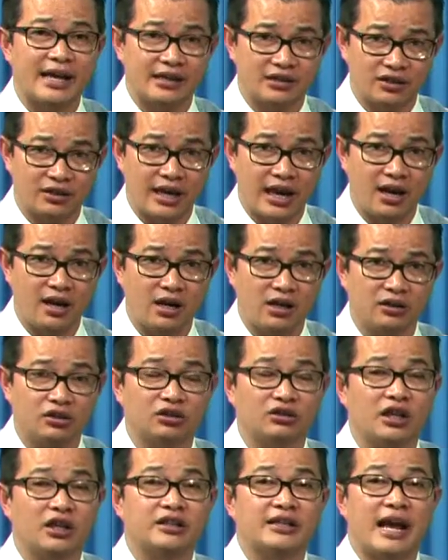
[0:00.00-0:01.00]
scan liền có
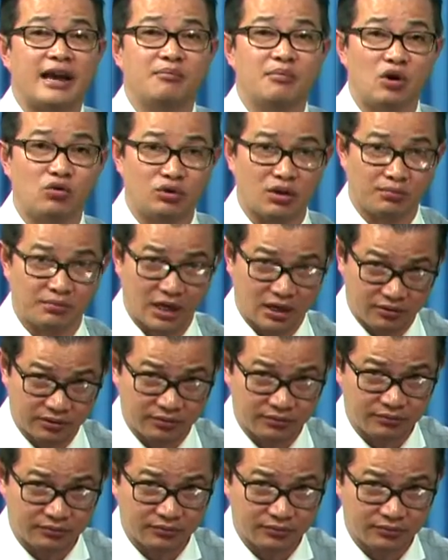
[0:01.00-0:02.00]
thể chảy máu trong đầu
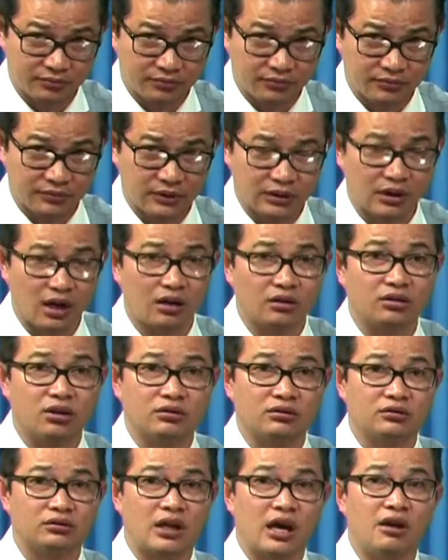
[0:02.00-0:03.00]
đó
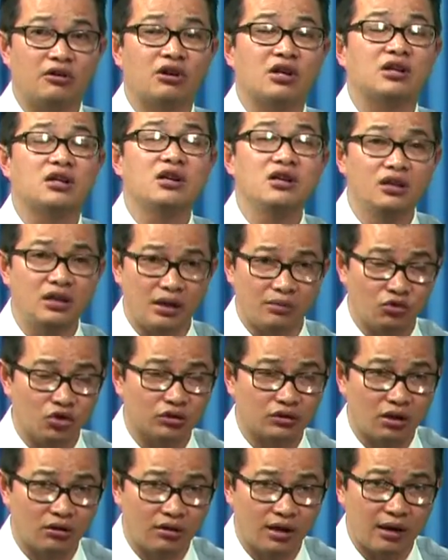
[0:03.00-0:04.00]
tôi, theo cái kinh nghiệm của
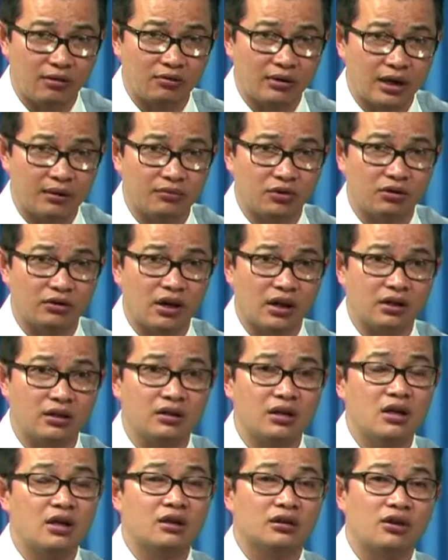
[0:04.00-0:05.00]
tôi lâu năm rồi nói
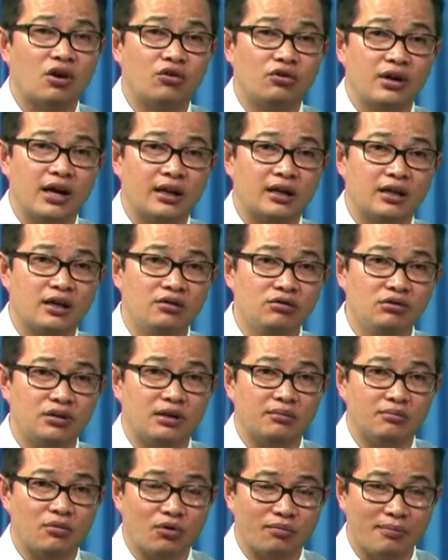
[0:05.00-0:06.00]
tôi đã cứu
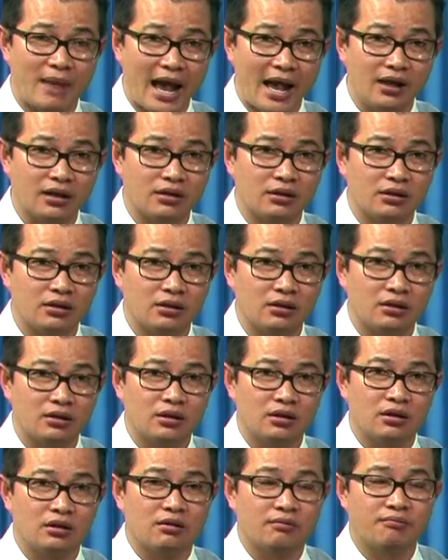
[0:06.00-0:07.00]
được một bác
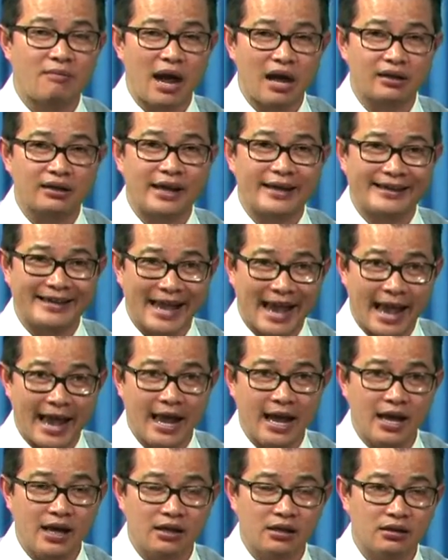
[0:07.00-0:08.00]
bác này
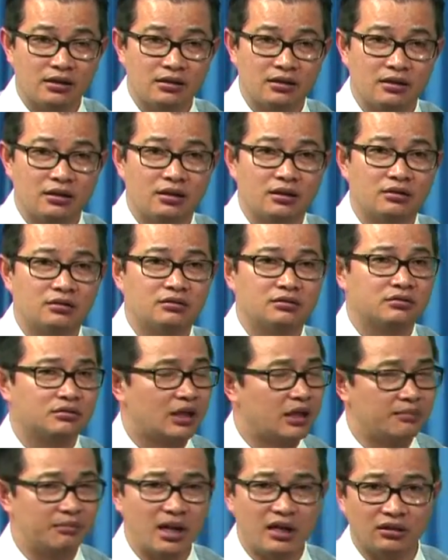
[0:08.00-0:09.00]
ngã
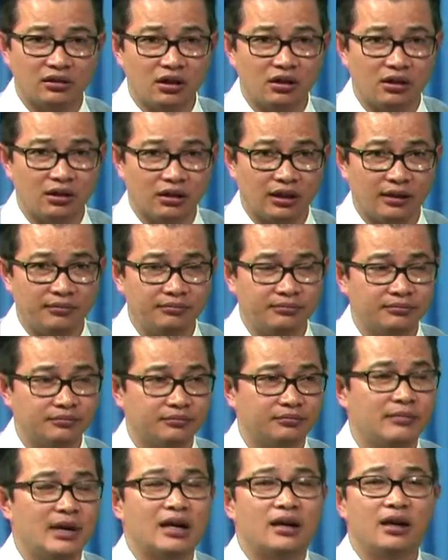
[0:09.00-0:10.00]
thì bình thường lắm
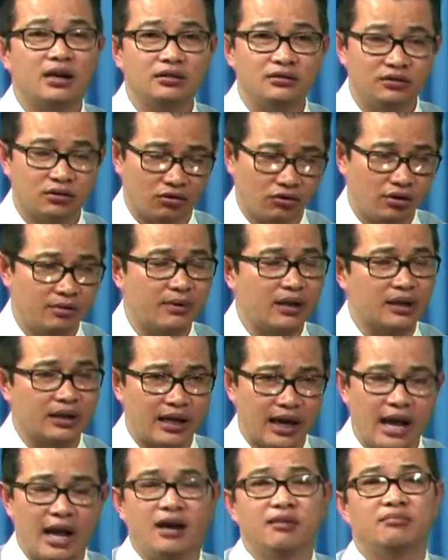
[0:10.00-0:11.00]
bác lớn tuổi bác
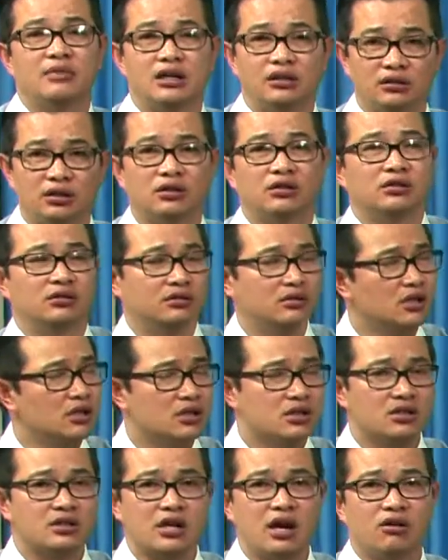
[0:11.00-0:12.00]
ngã bình thường
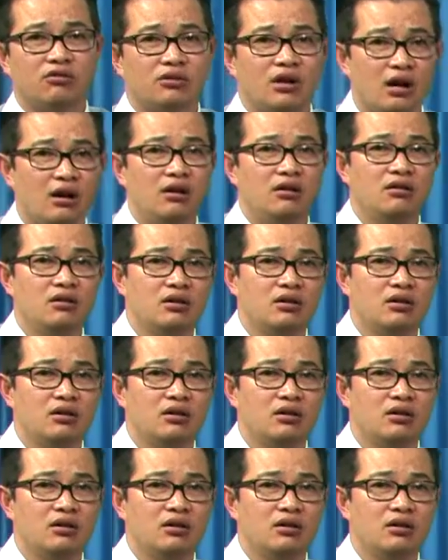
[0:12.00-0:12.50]
sau đó